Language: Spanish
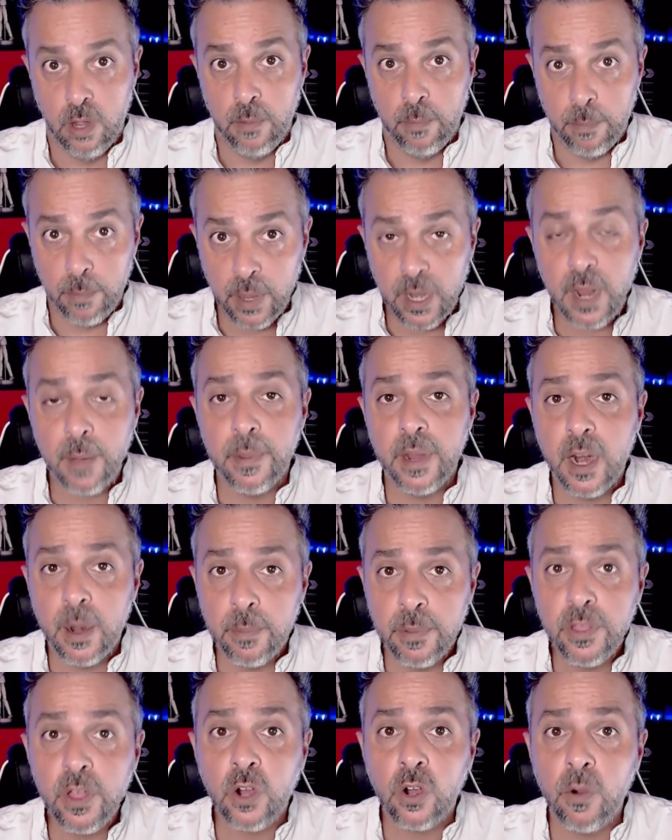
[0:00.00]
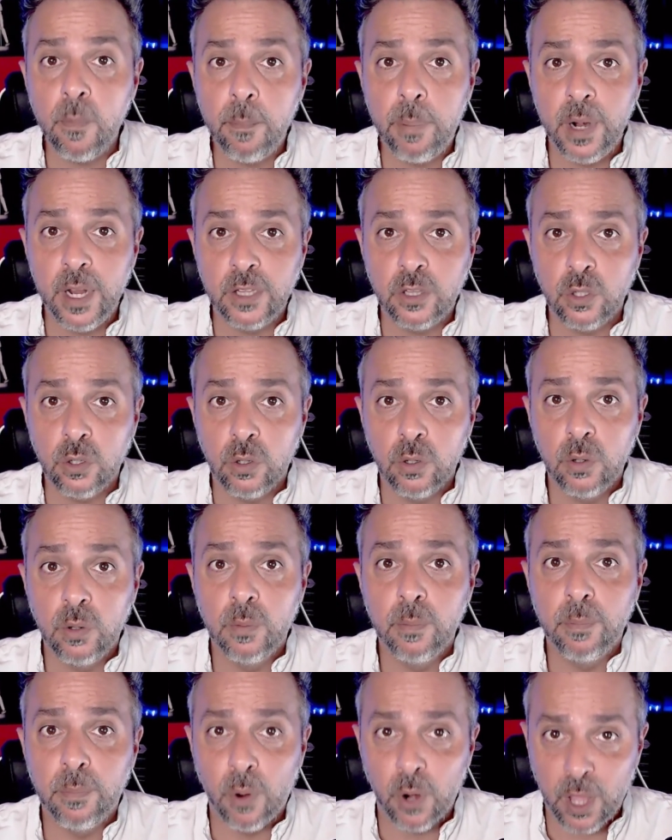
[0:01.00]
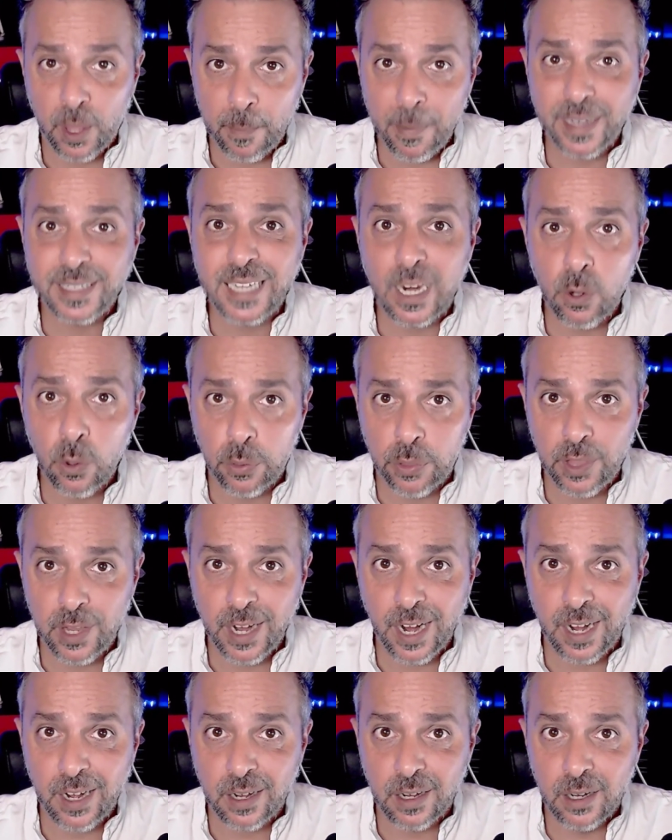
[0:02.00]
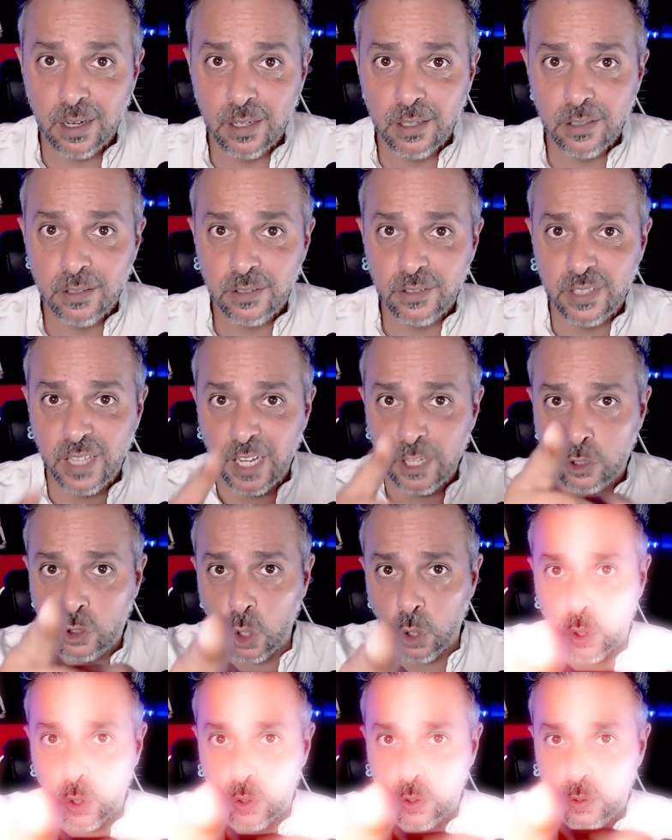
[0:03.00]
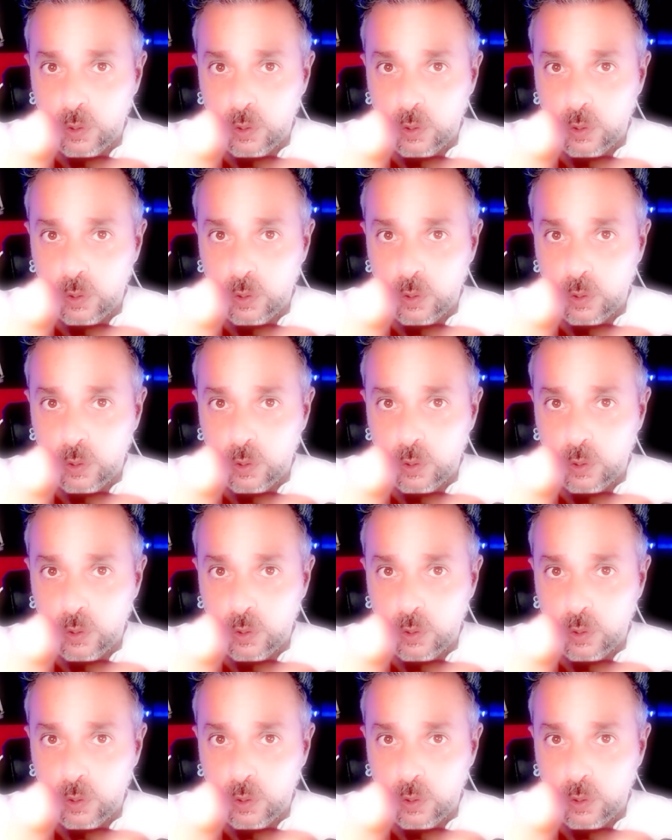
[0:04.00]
Ven a ver el vídeo completo porque vas a alucinar del todo.